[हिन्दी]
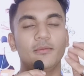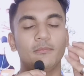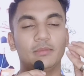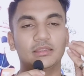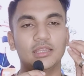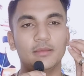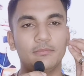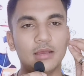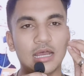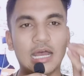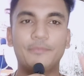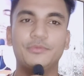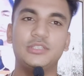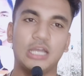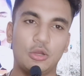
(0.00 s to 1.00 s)
मतलब आप
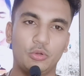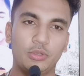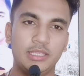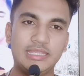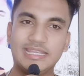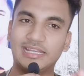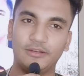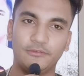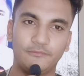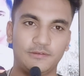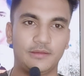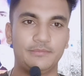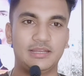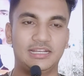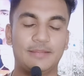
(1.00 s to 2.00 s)
जाओगे ये
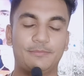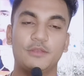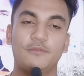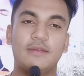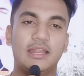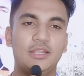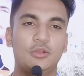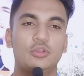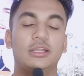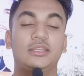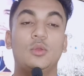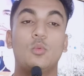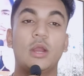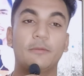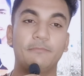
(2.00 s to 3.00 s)
कंफर्म है अगर आपकी फाइलिंग हो जाती है
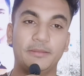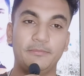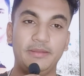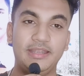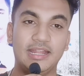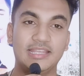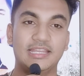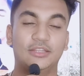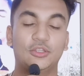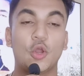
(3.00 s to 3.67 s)
वर्क परमिट आ जाता